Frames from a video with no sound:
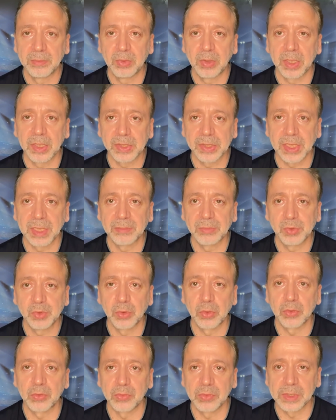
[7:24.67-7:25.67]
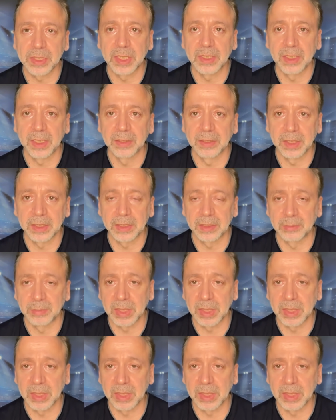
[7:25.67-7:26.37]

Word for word: bu akşam çok güzel anlattı.